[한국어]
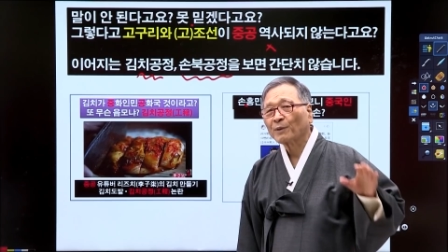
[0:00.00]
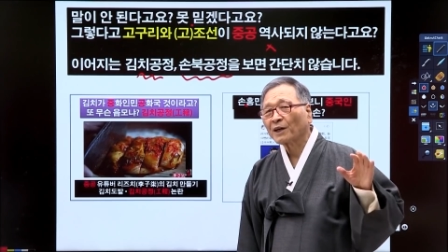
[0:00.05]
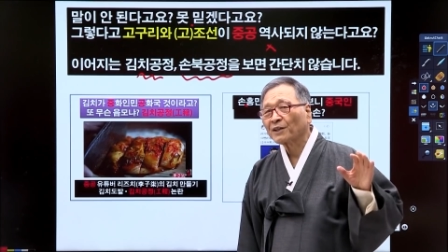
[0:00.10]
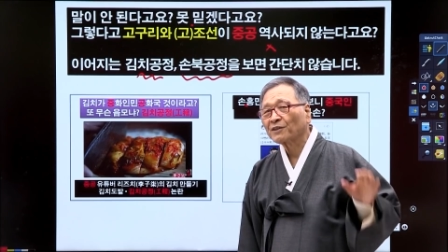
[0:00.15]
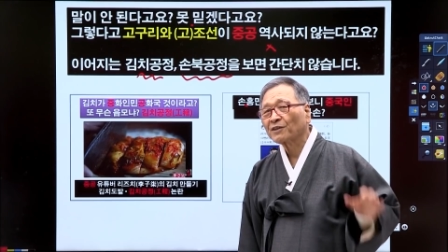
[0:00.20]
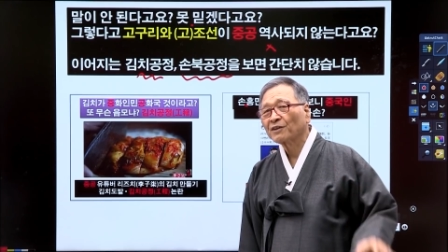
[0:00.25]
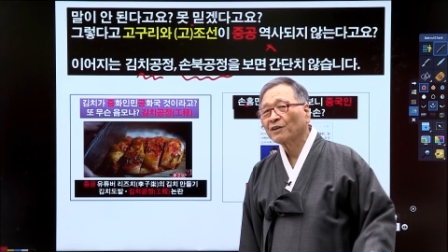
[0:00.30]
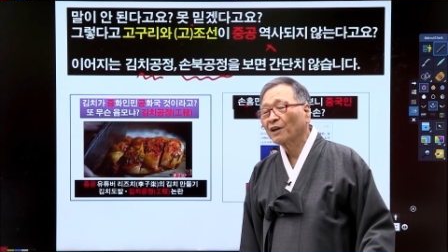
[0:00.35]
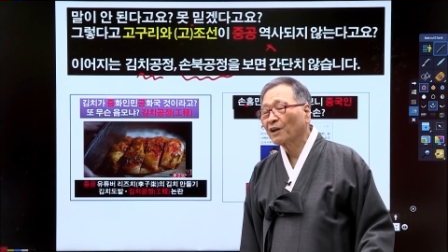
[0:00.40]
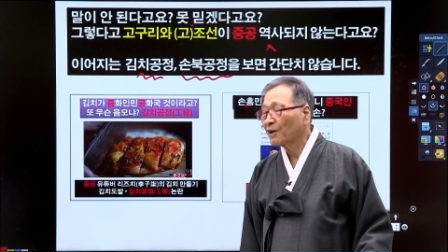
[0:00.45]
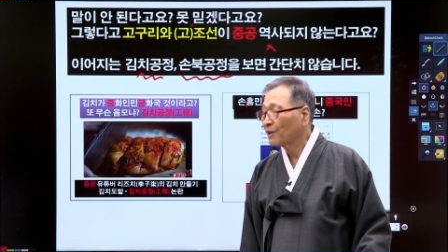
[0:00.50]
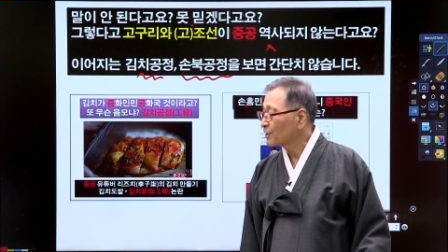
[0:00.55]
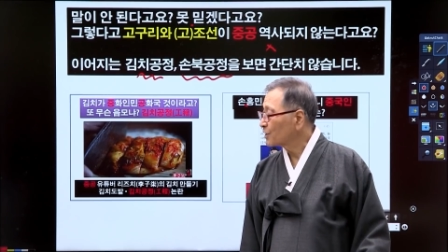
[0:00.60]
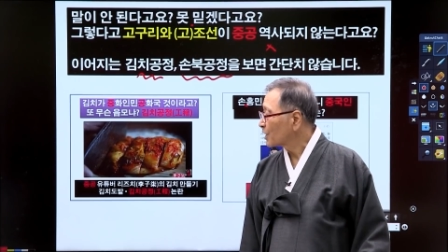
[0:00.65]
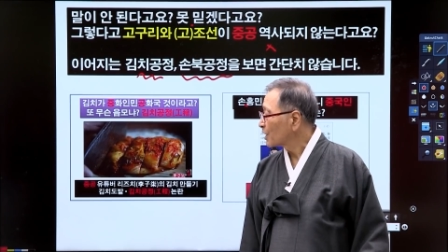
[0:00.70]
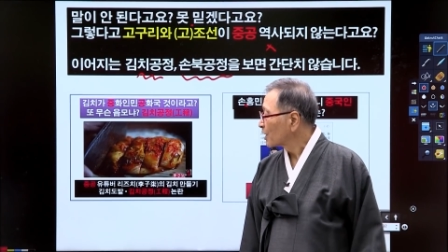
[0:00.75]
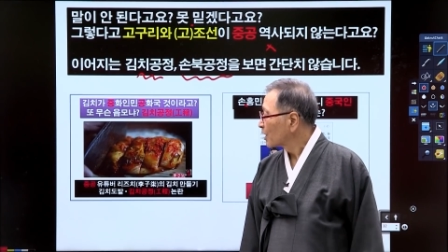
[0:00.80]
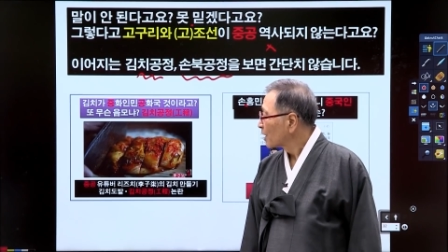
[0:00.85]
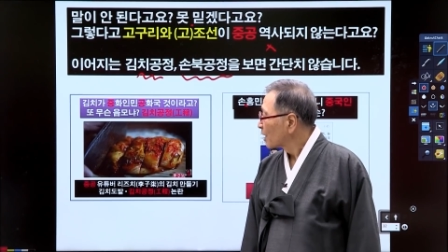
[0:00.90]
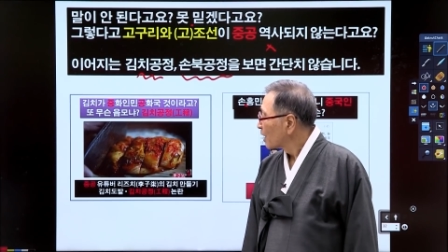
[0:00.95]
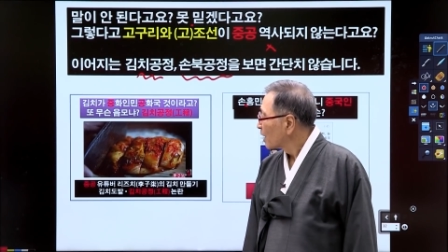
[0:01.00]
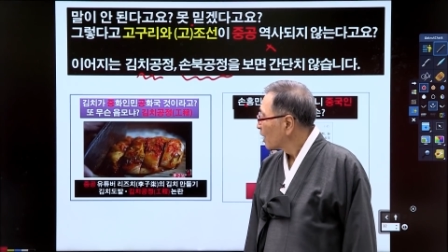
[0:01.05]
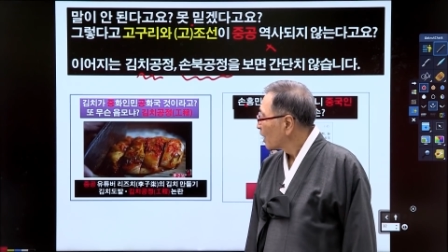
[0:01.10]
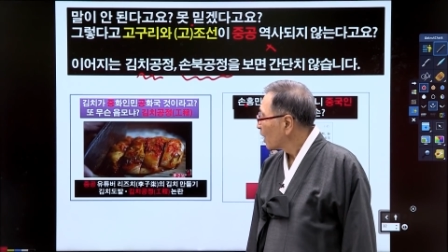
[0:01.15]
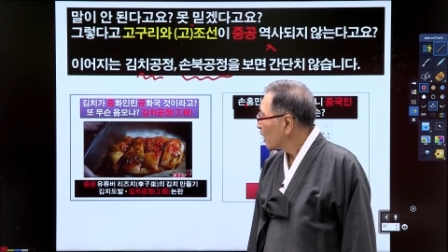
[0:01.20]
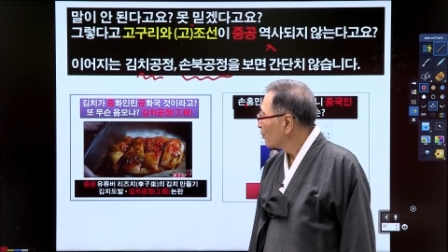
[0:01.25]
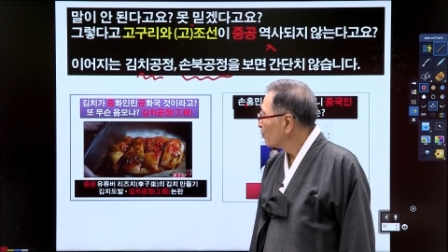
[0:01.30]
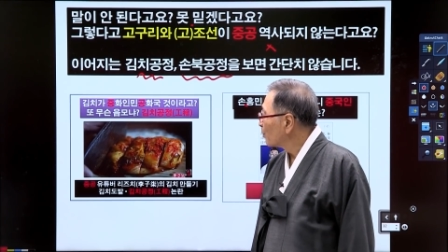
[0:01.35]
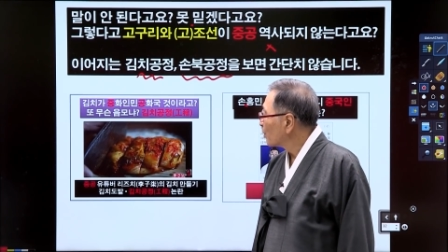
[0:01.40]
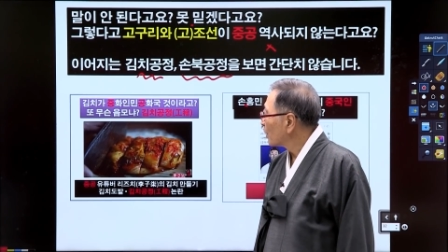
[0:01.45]
만들어내는지
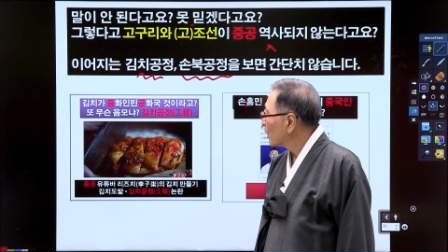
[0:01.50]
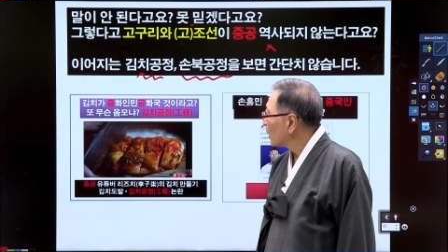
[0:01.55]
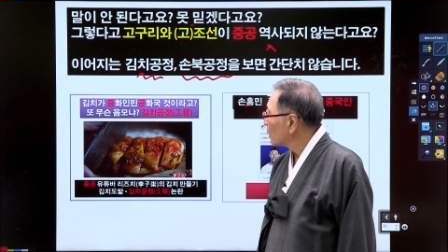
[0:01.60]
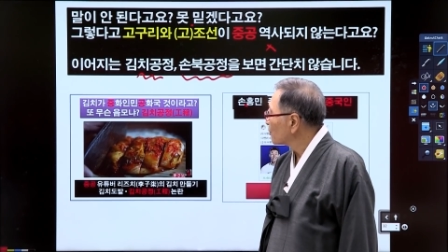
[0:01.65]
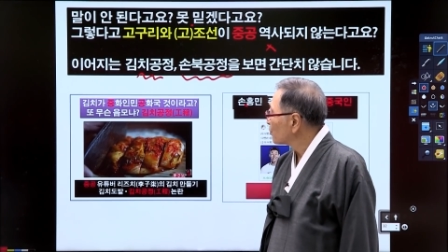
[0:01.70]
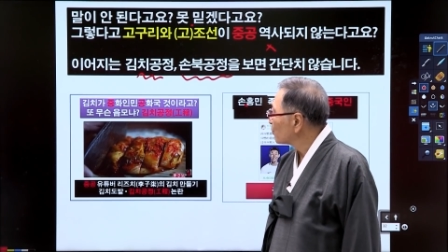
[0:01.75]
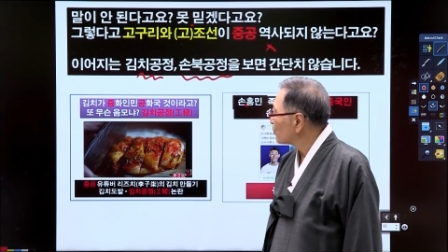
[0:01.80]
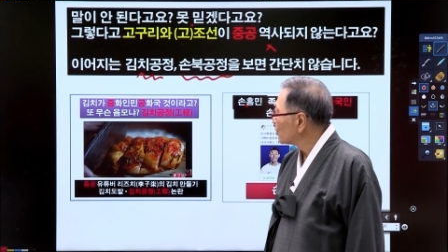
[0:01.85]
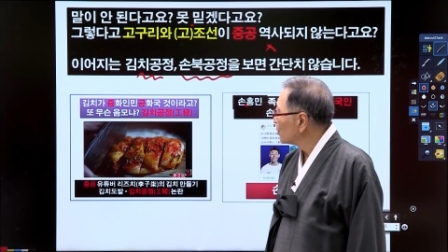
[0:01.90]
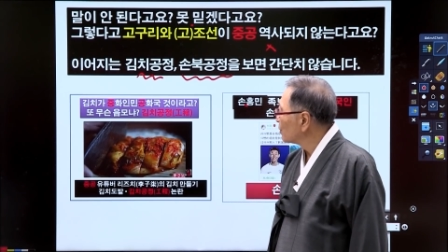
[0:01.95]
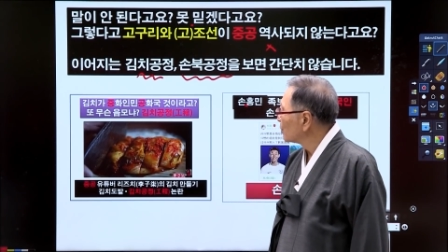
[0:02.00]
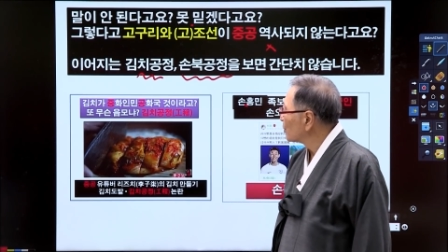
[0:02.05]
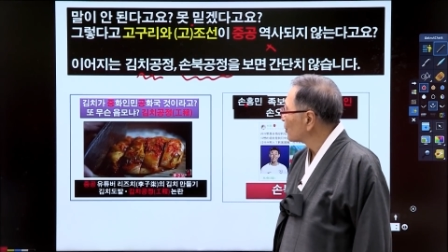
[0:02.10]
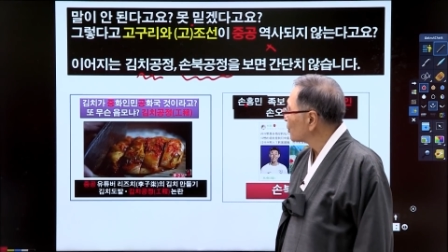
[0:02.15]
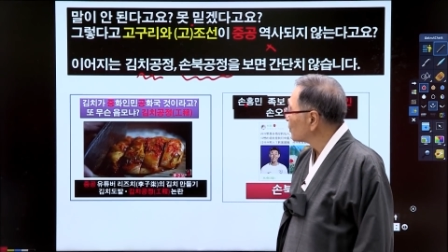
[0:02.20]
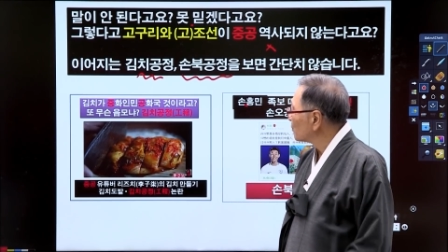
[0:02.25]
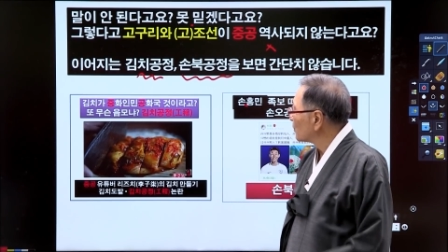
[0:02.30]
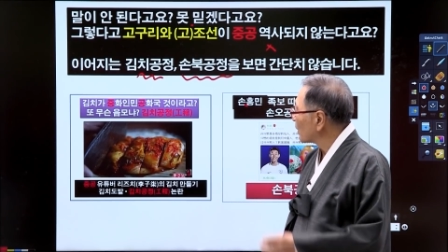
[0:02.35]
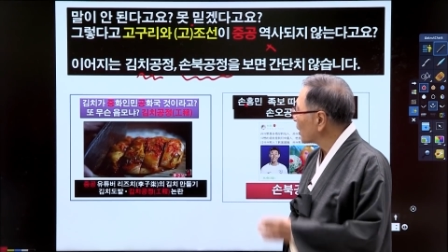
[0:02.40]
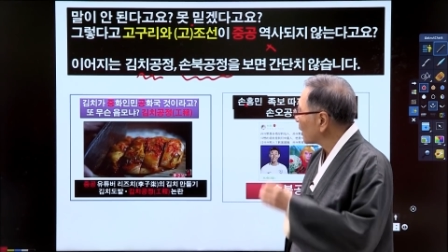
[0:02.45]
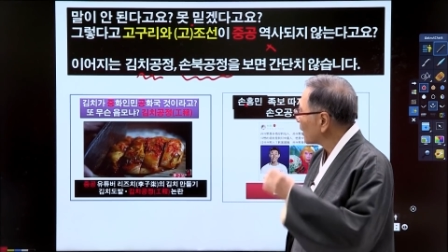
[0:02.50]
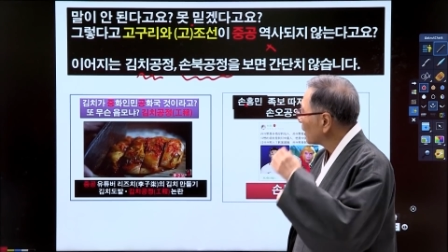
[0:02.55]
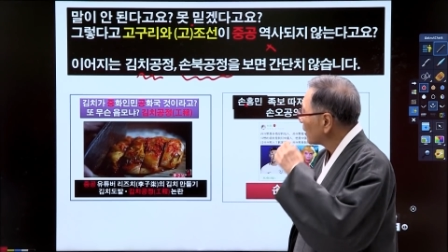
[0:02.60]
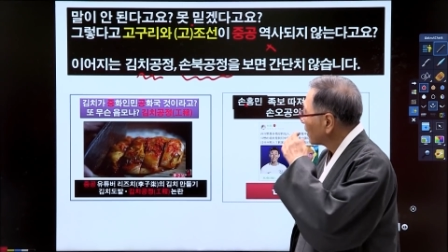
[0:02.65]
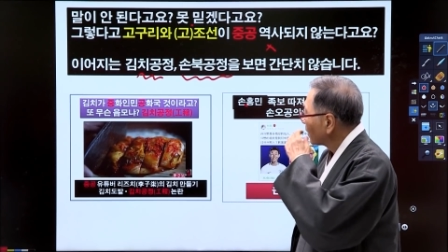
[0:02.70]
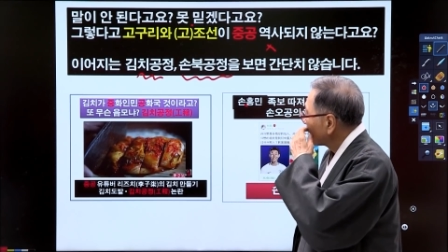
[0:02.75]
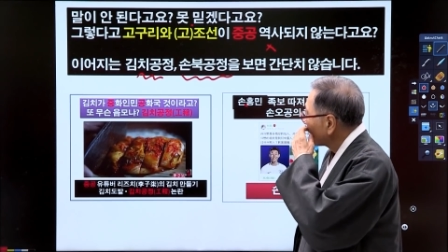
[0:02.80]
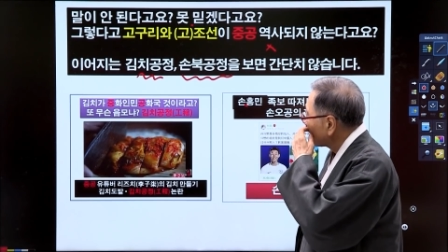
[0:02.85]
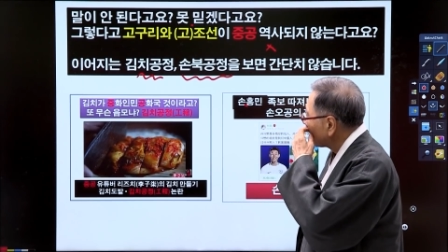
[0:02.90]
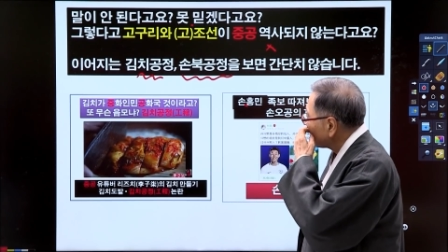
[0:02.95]
한 번 알 수 있는 것입니다.
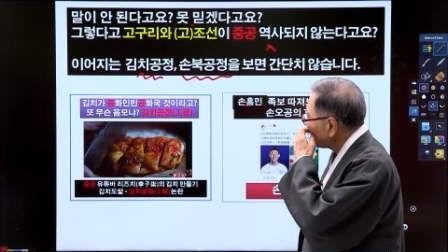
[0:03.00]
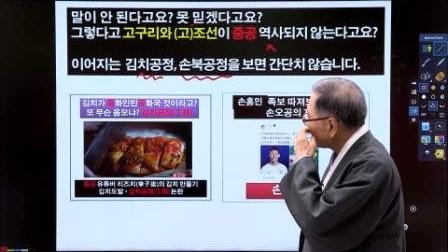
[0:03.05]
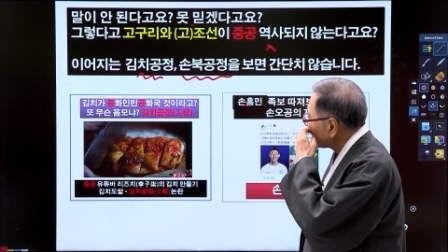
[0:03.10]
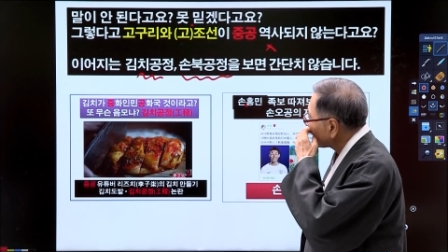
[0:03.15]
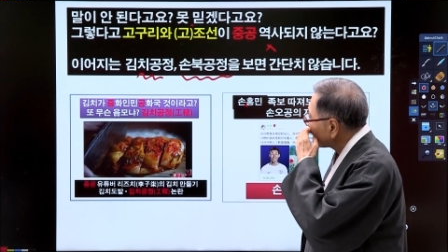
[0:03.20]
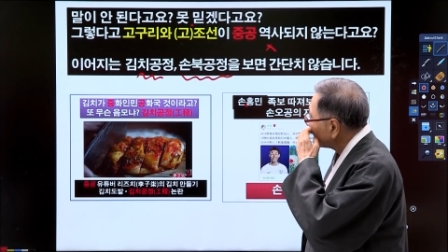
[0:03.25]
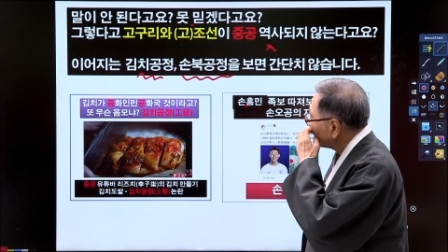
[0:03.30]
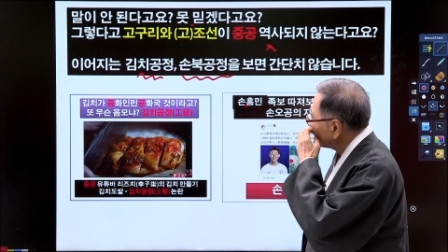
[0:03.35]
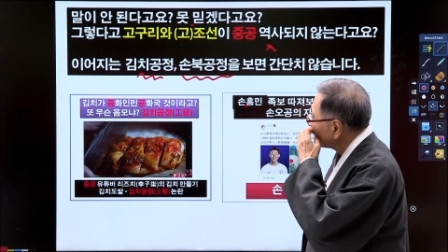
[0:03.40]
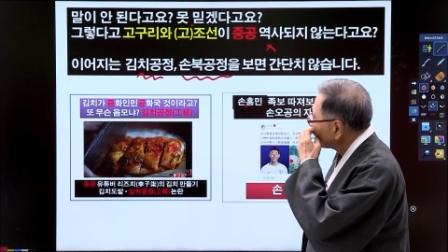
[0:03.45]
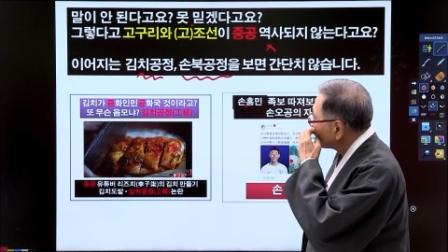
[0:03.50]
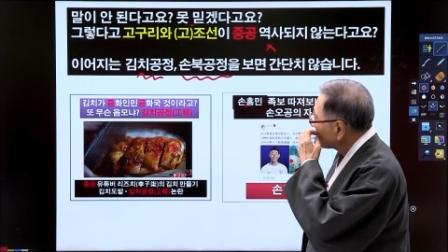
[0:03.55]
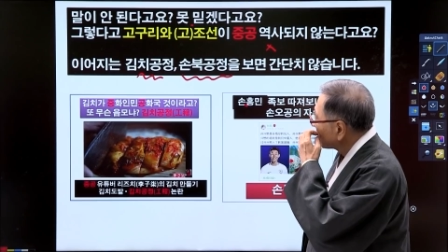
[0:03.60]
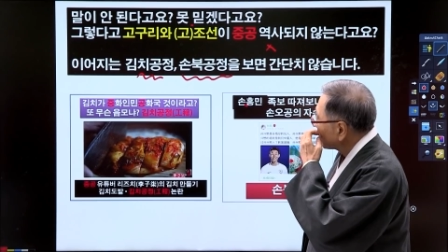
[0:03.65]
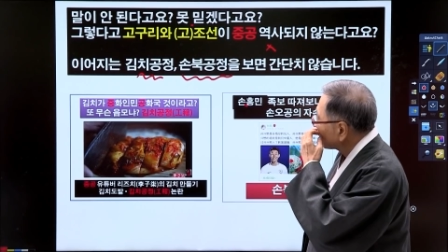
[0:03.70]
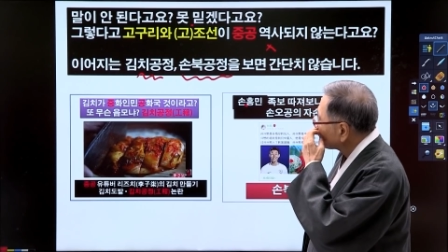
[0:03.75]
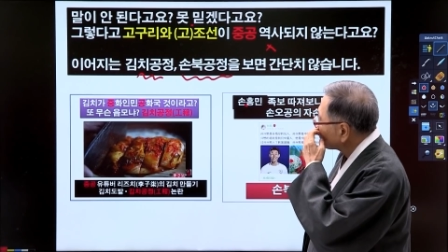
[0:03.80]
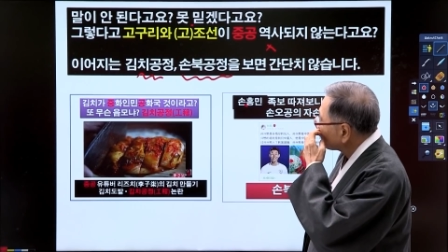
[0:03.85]
김치가